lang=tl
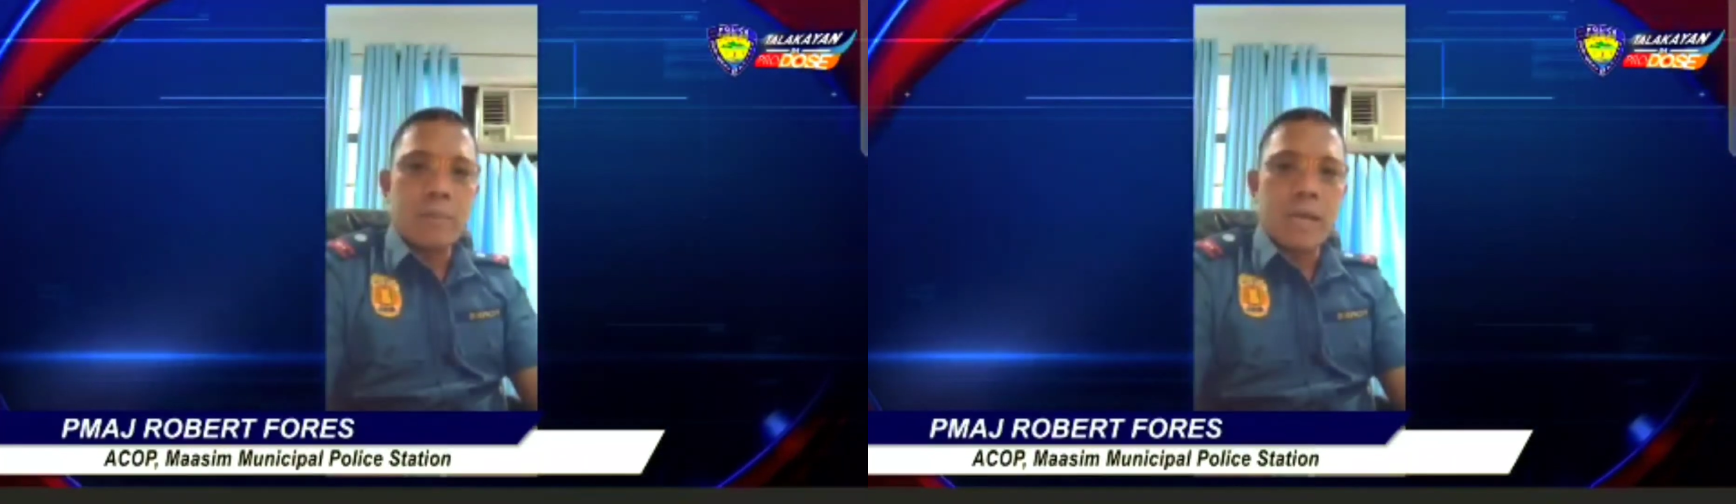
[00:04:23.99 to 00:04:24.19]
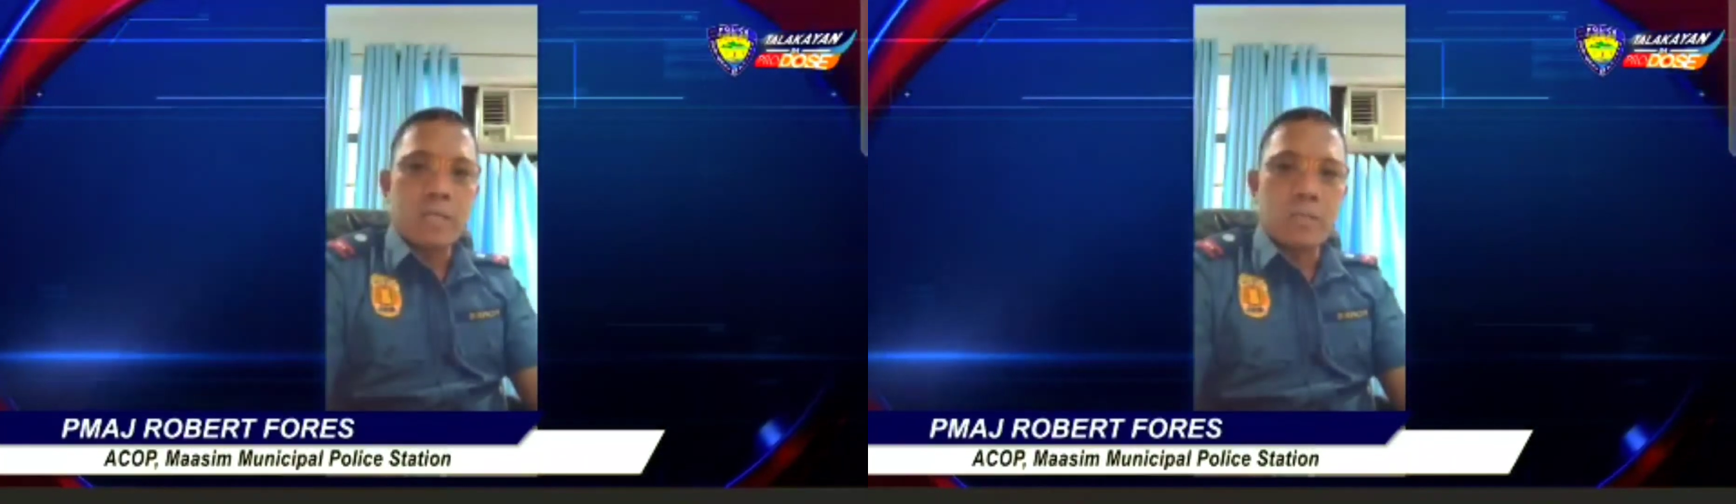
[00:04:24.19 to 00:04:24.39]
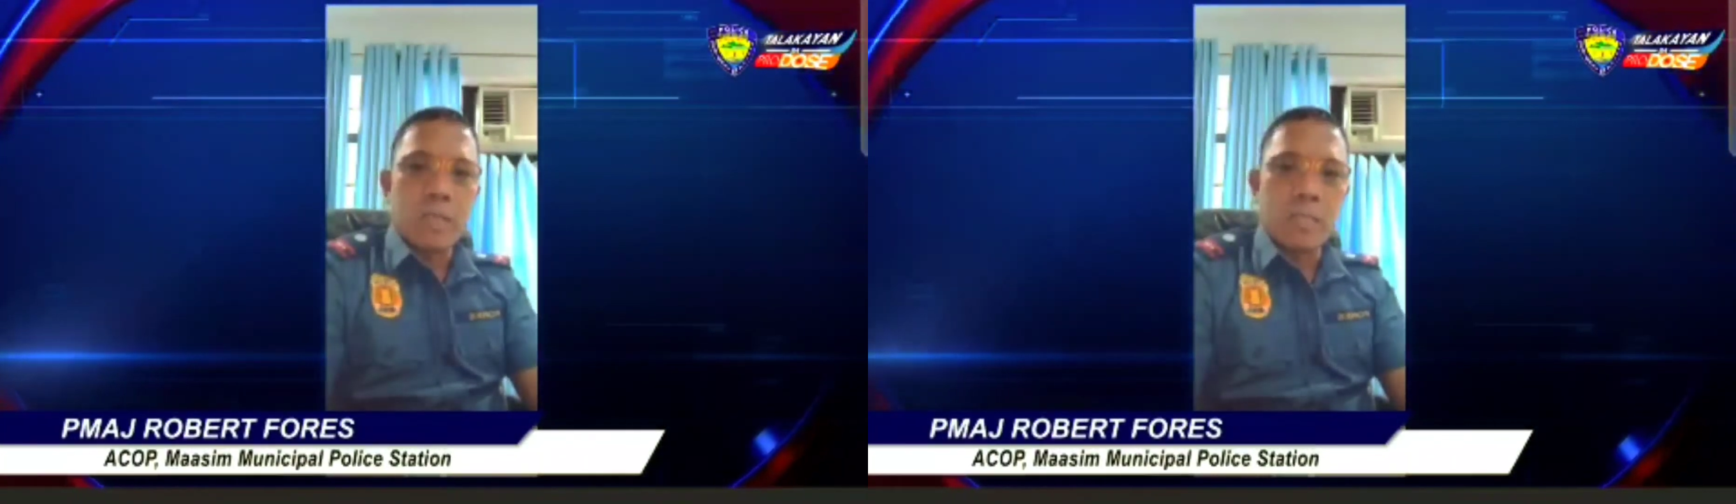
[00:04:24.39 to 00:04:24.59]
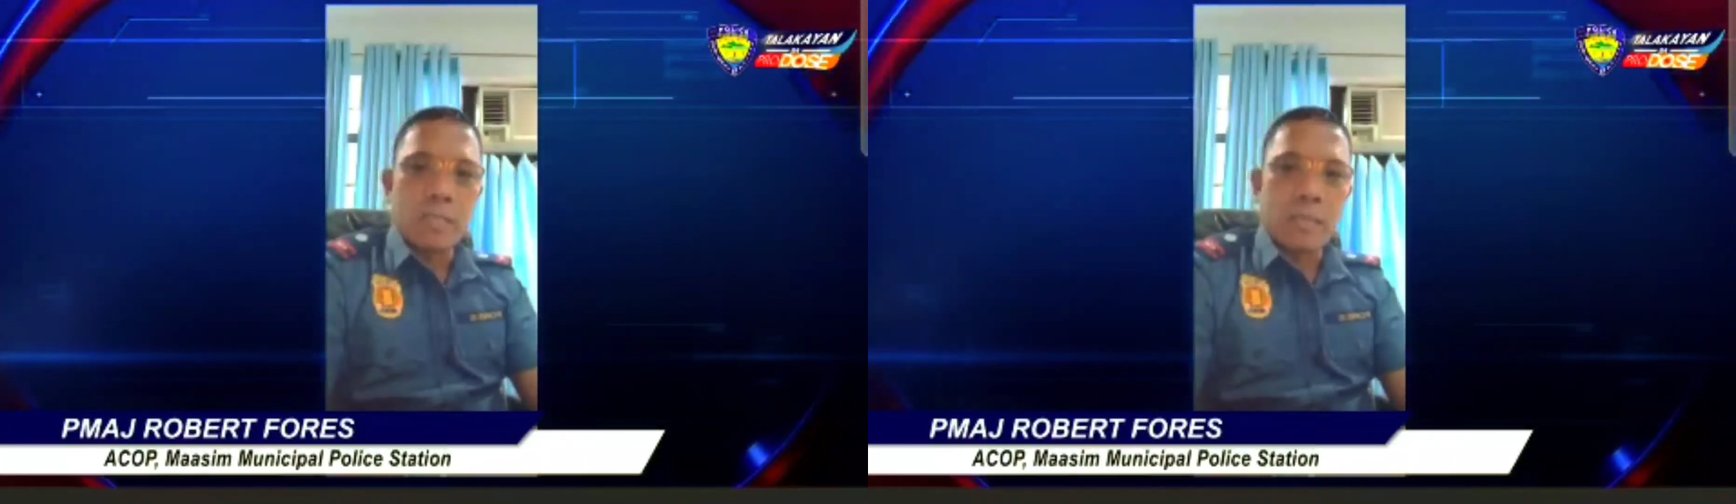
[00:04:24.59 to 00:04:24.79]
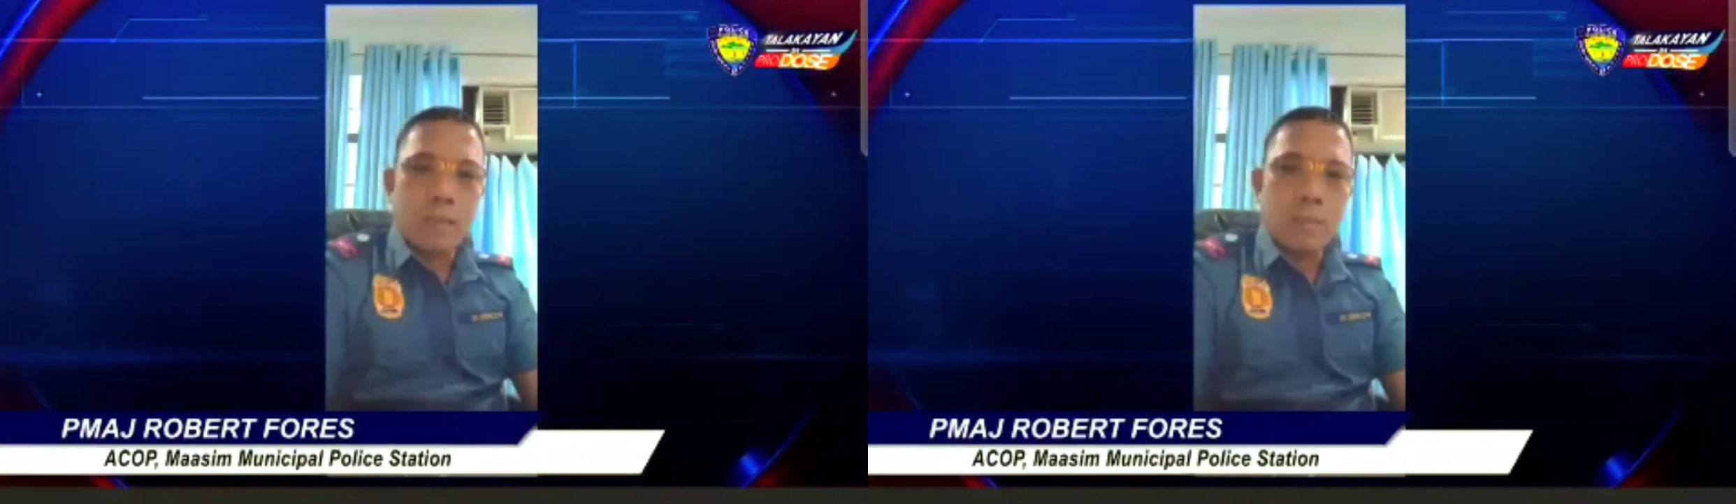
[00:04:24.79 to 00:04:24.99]
ng mga
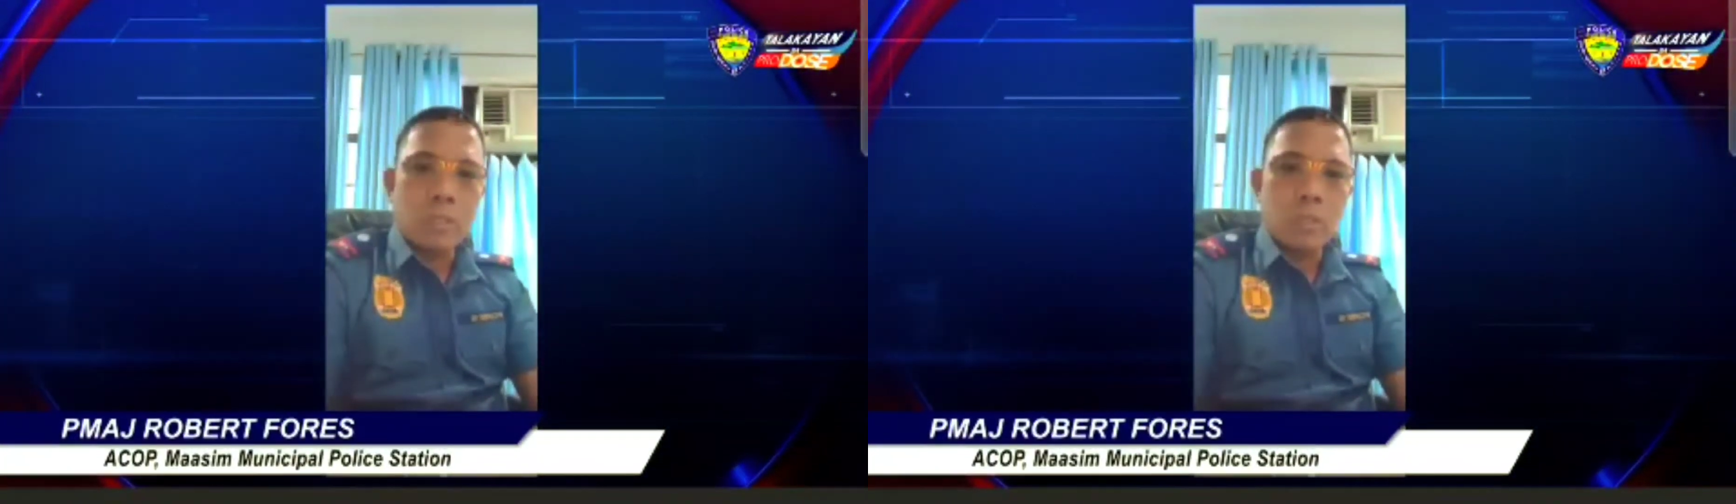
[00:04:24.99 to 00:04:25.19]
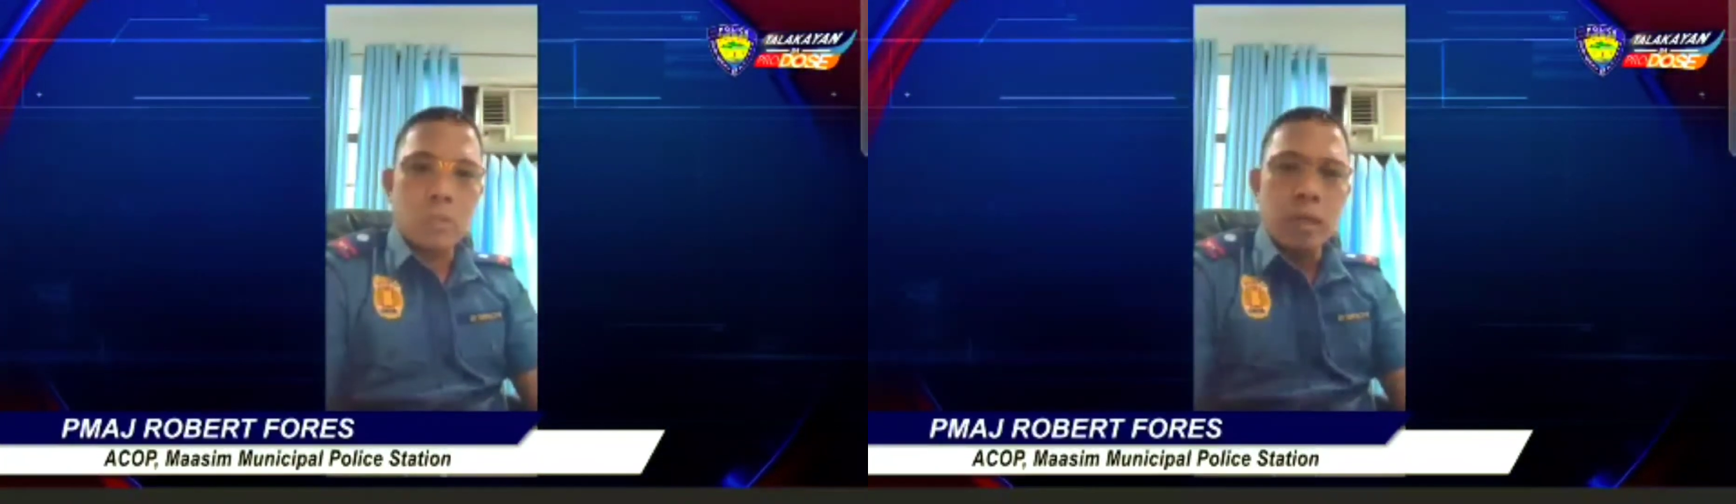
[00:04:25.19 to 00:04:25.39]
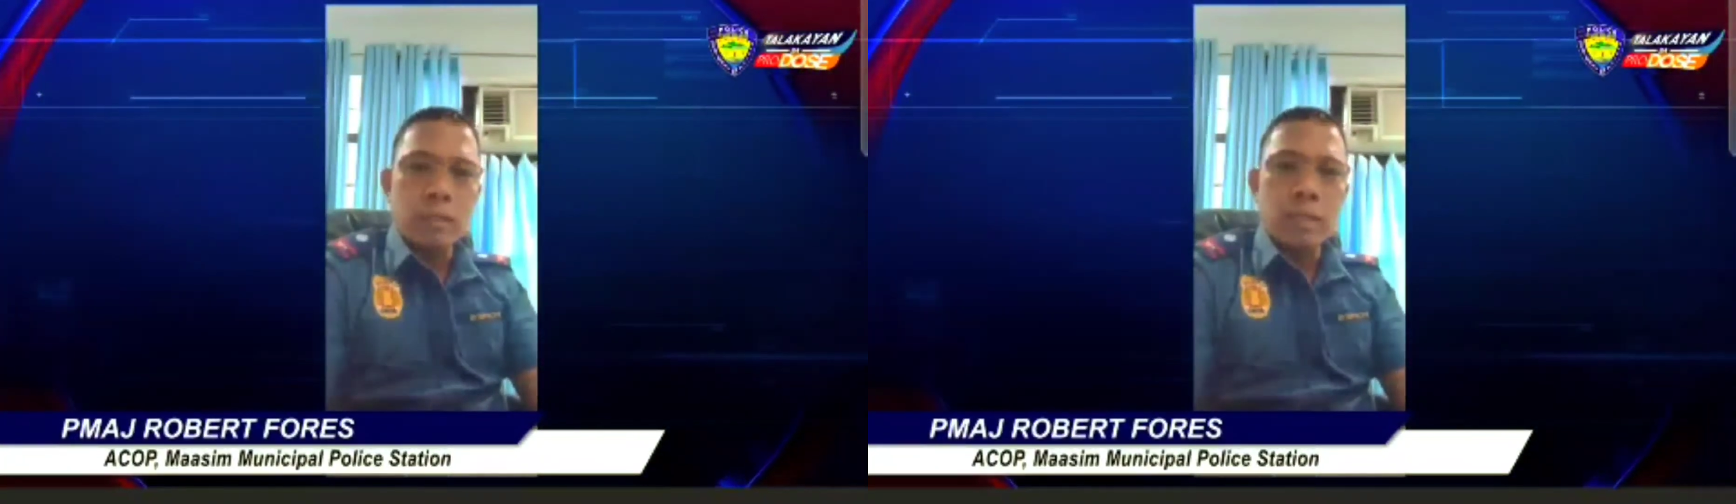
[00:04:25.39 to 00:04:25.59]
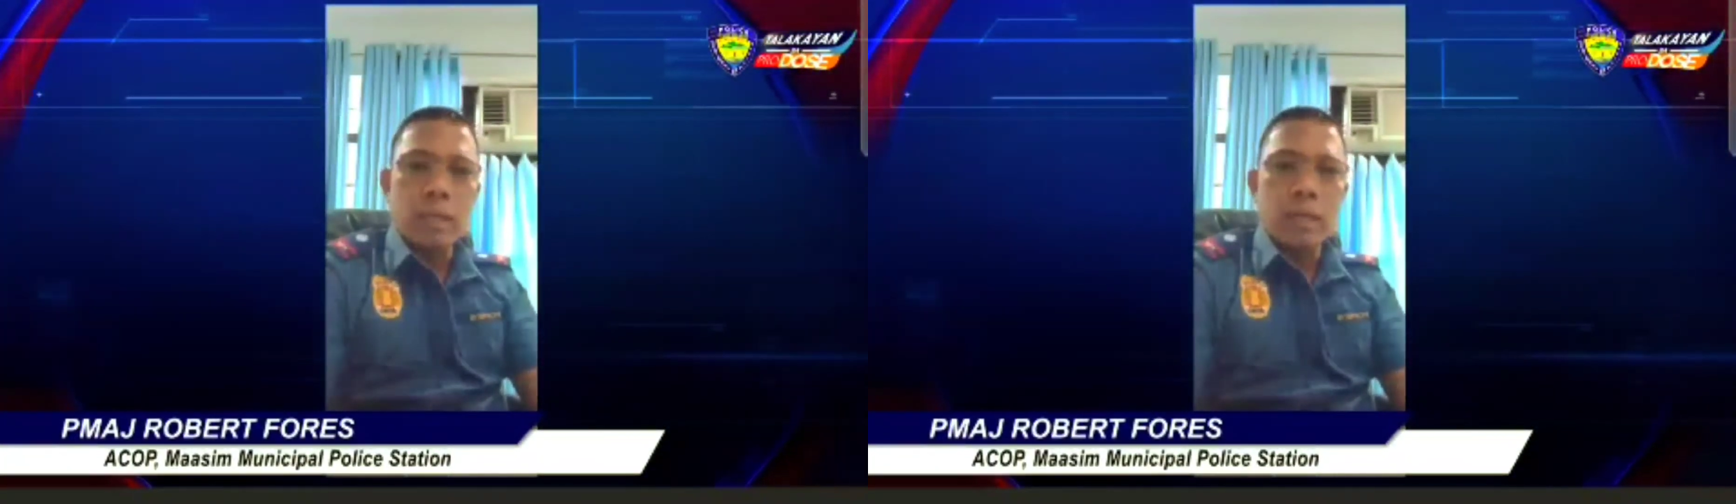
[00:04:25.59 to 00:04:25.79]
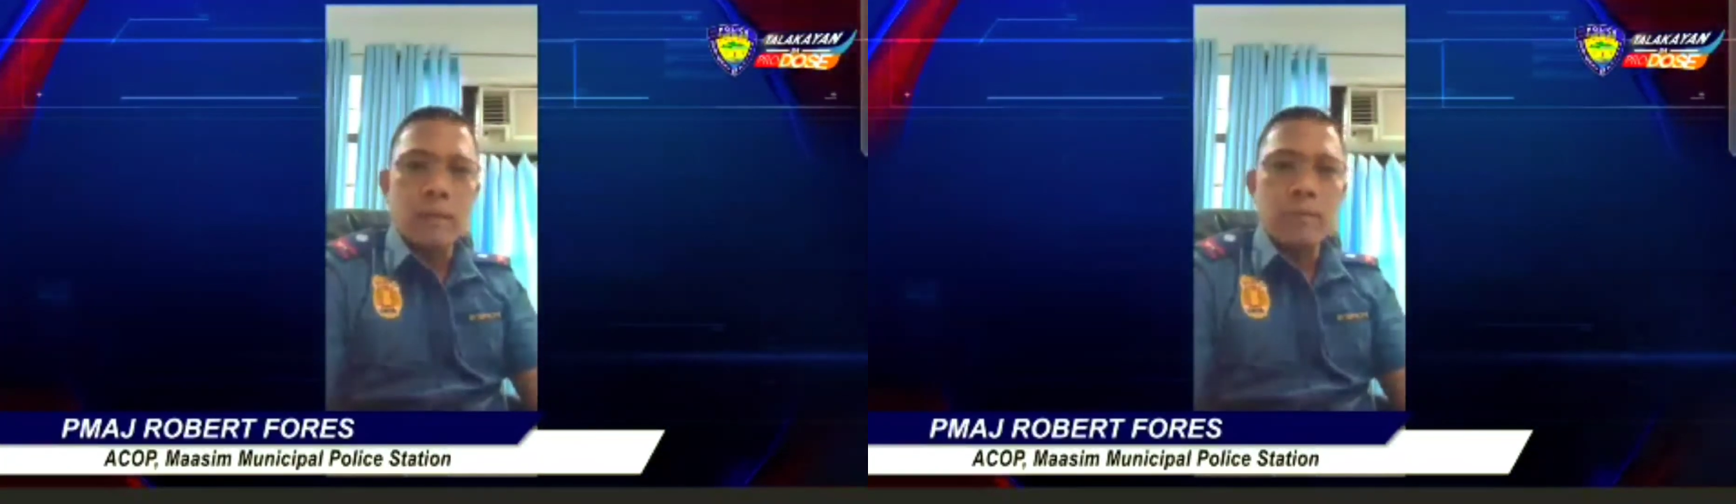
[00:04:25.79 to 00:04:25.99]
estudyante ng MSU at
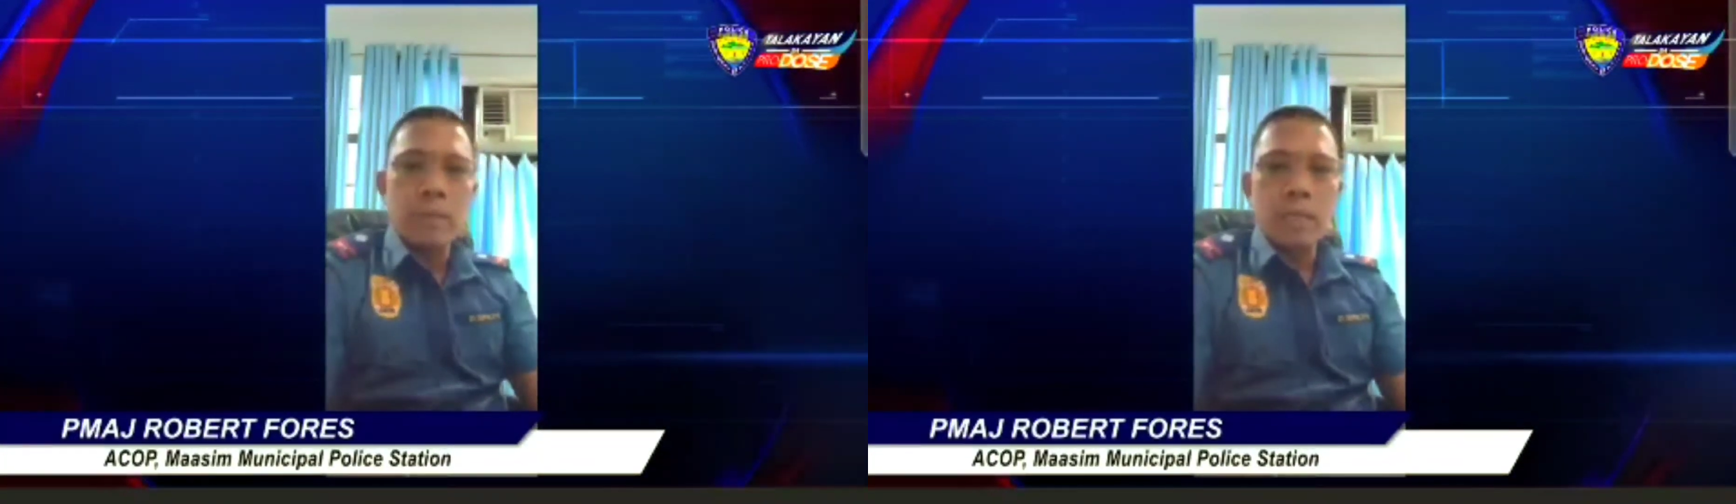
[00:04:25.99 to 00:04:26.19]
saka